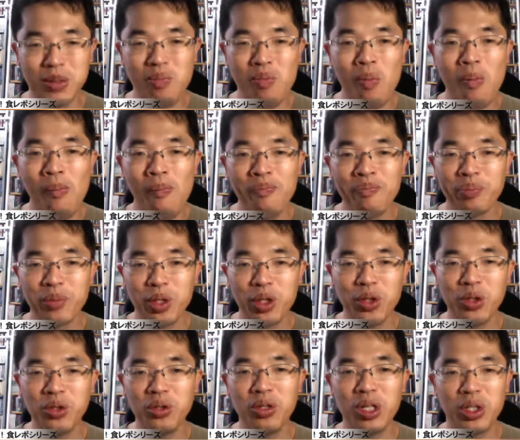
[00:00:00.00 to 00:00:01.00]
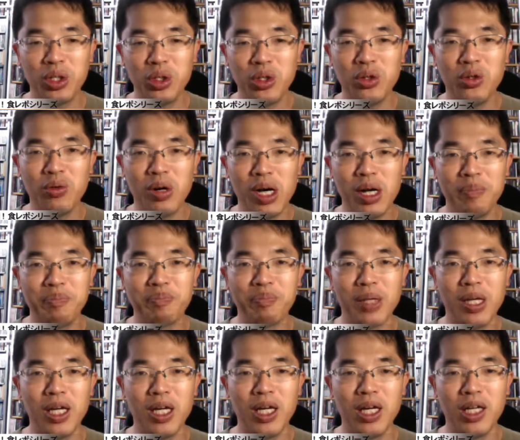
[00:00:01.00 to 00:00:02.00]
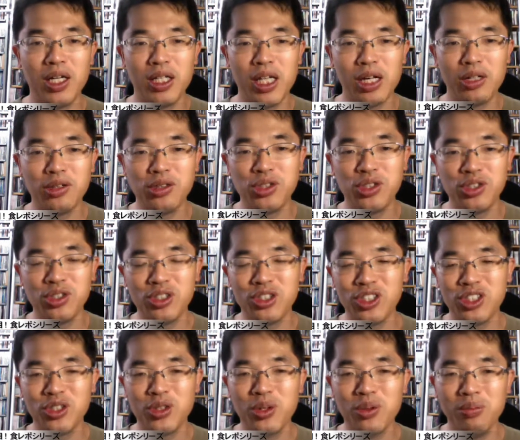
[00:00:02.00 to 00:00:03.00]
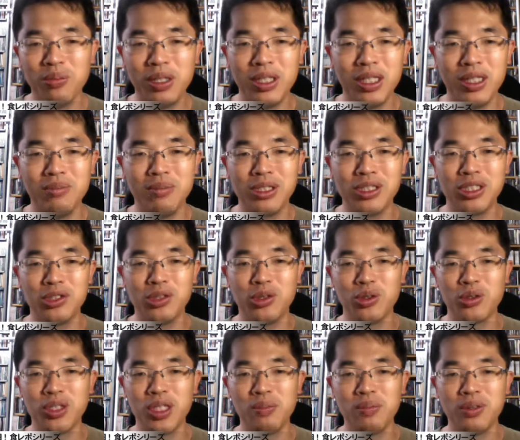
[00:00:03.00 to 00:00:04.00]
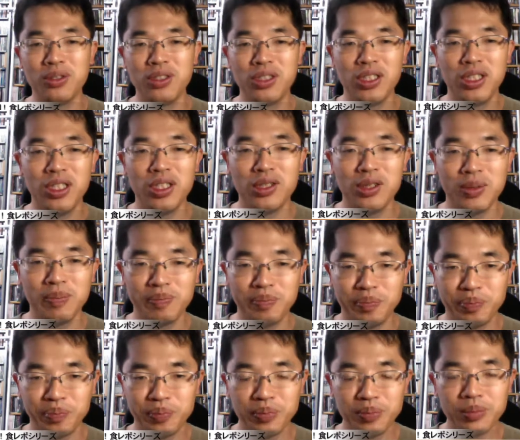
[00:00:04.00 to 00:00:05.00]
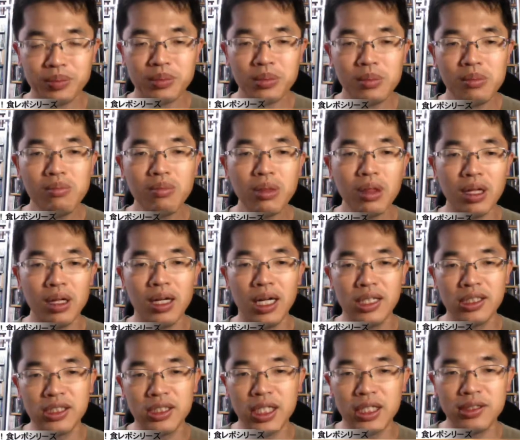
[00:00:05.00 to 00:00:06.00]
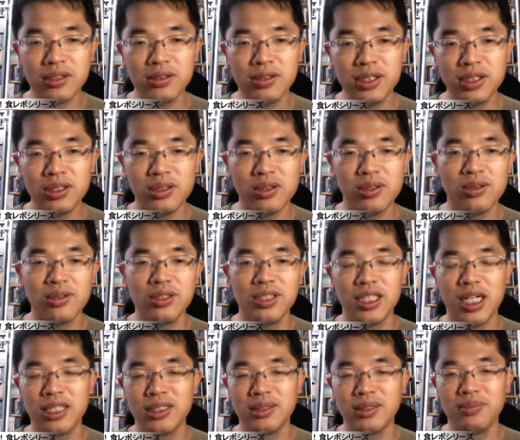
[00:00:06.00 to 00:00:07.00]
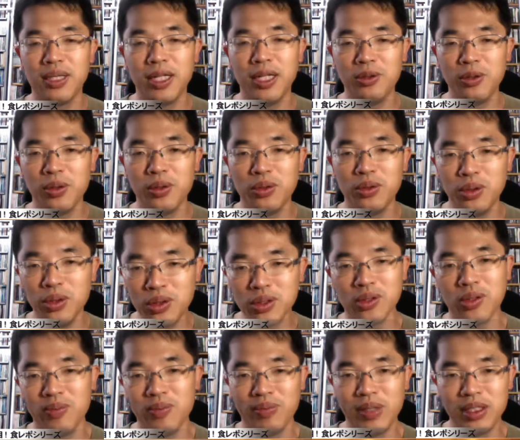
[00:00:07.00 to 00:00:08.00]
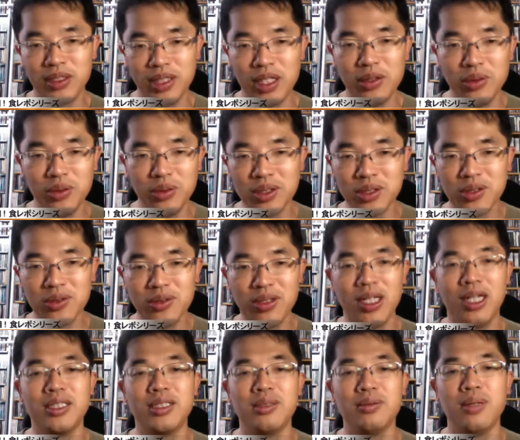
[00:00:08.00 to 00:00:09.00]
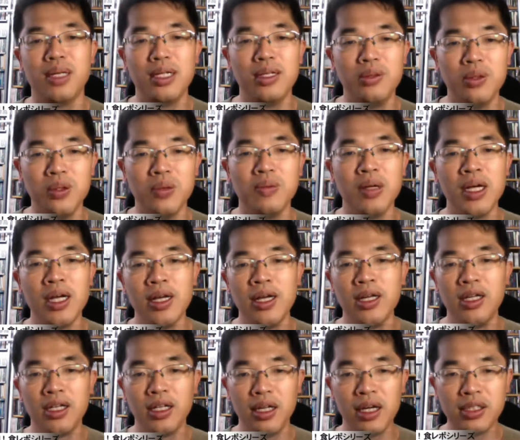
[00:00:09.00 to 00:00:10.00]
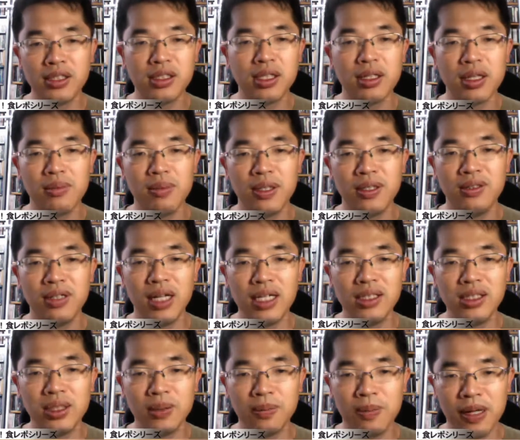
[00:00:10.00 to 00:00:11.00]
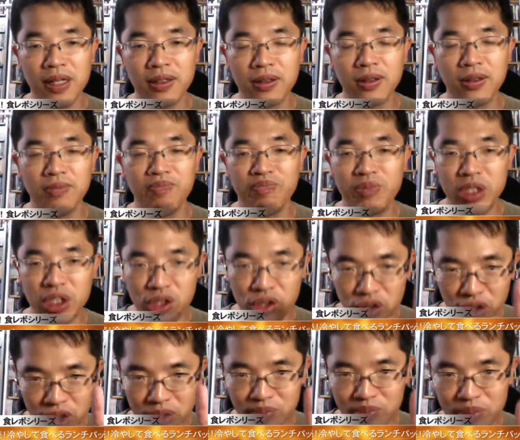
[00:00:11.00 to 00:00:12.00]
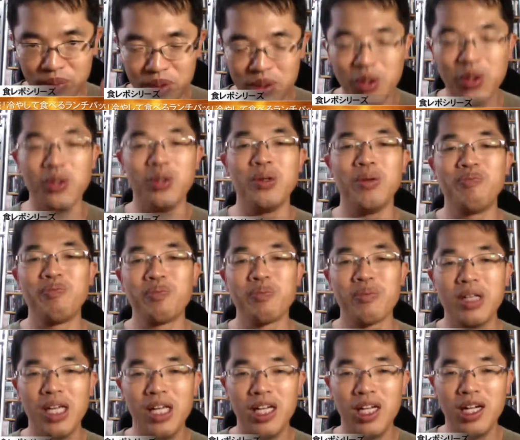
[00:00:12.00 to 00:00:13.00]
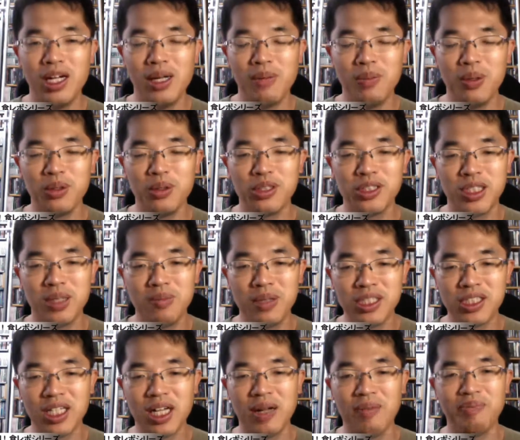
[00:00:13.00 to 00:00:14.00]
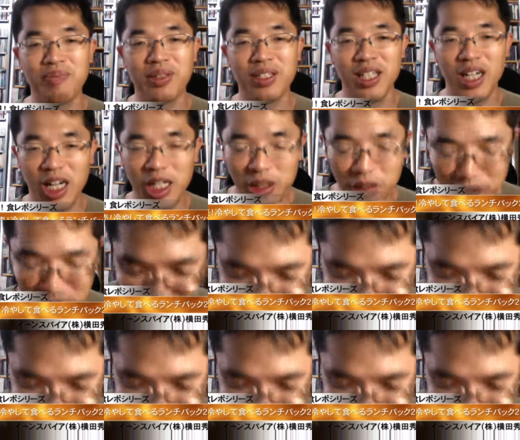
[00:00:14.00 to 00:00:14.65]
す。ということで今日は、え119本目になりました食レポシリーズ。8月26日発売のローソンですね。ローソンで発売の冷やして食べるランチパック2種類を、えレポートしてみました。ありがと